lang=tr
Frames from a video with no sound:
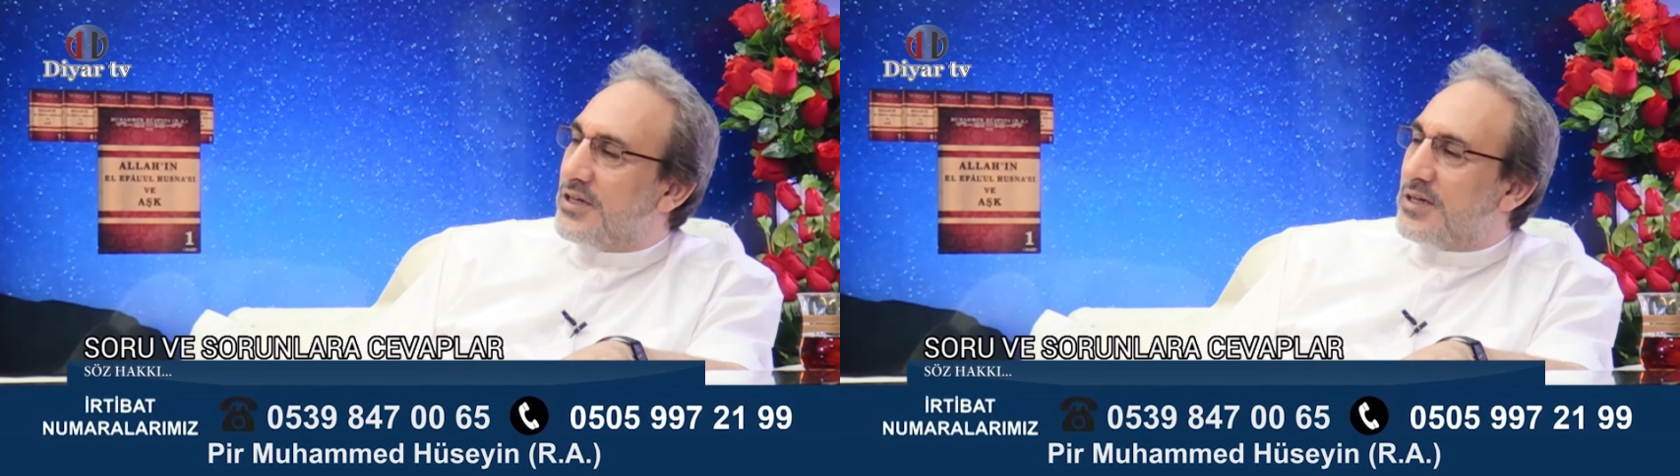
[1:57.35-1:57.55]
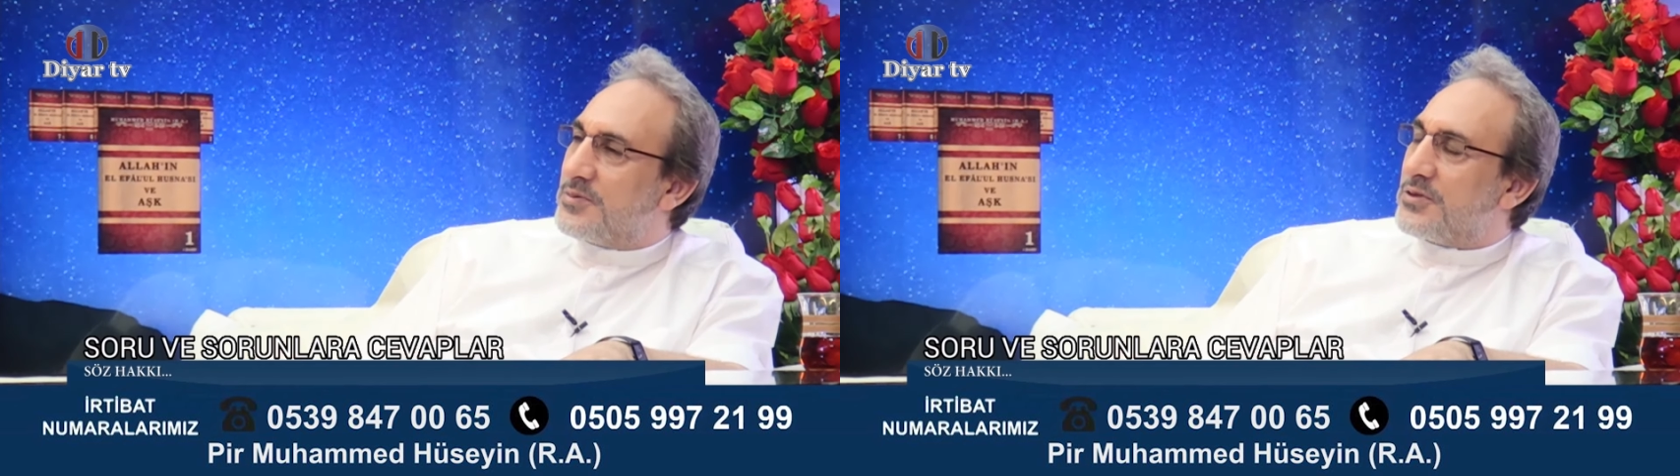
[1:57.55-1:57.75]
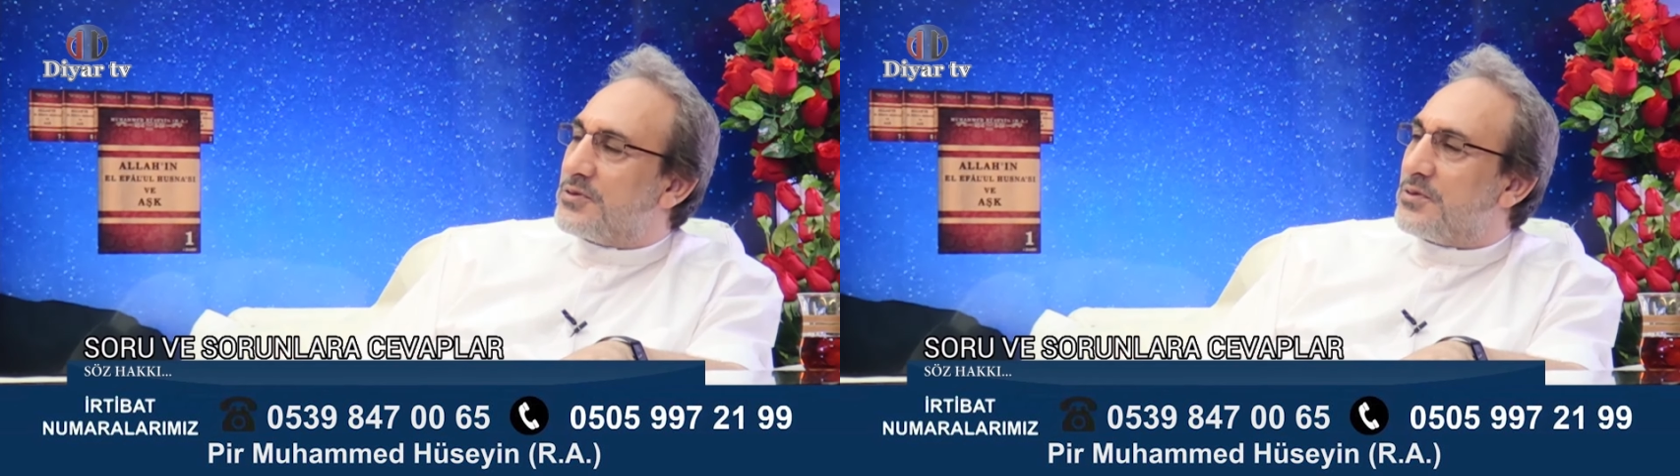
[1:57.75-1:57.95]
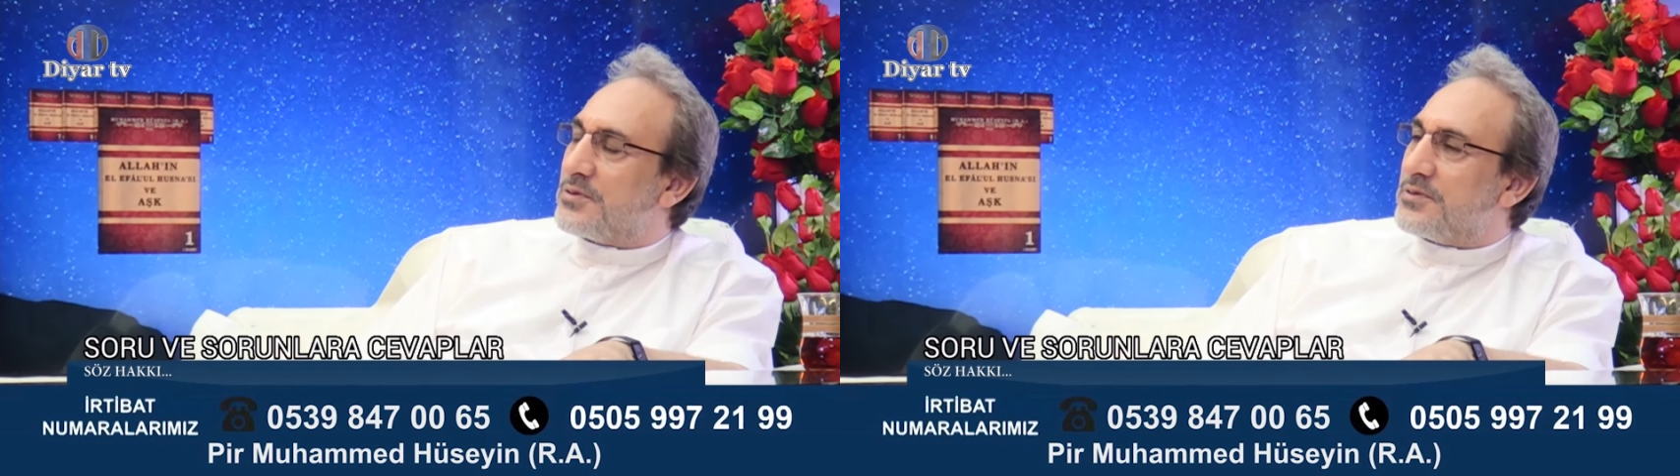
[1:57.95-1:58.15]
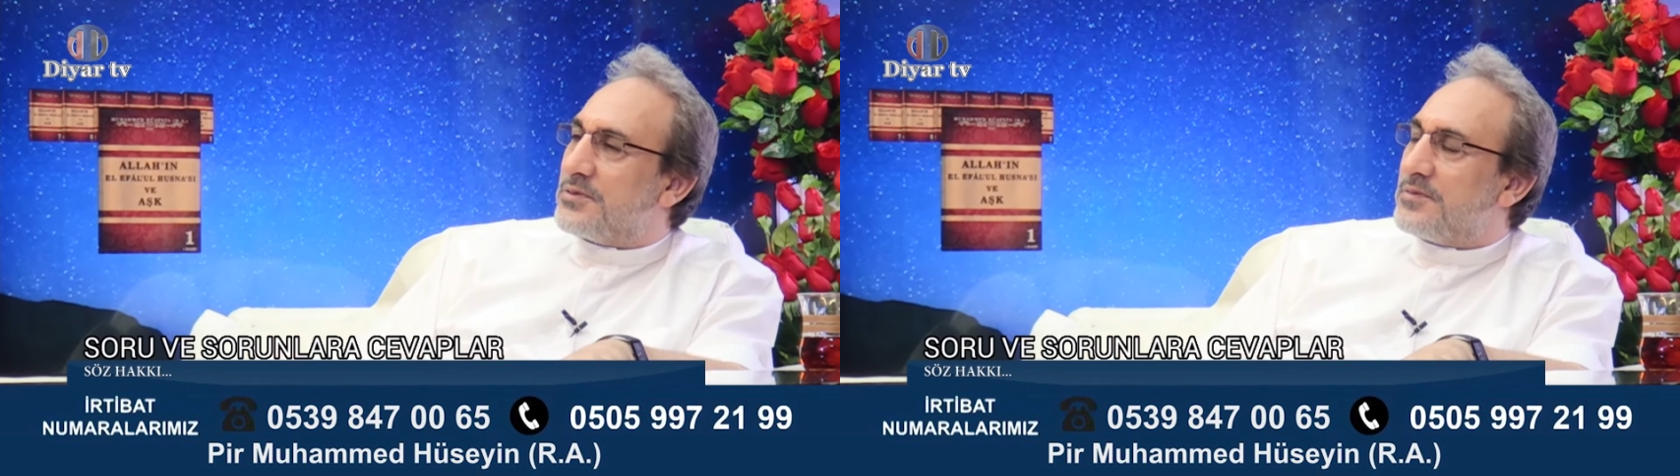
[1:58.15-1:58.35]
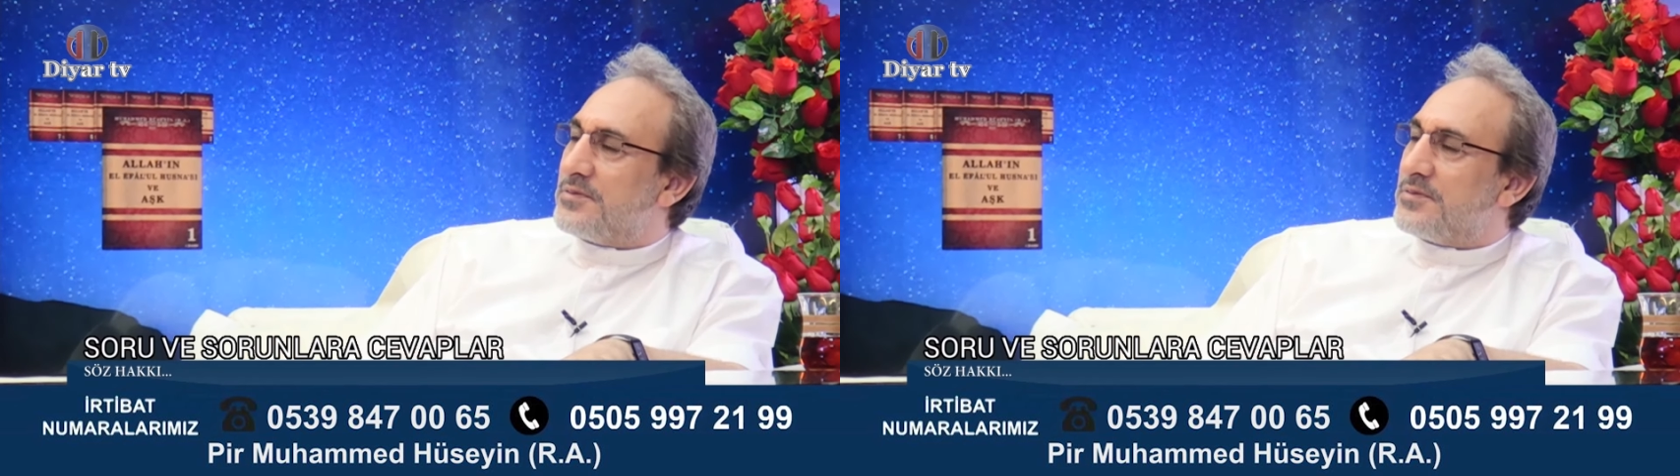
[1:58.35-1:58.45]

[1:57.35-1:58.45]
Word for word: Arapçası olsun.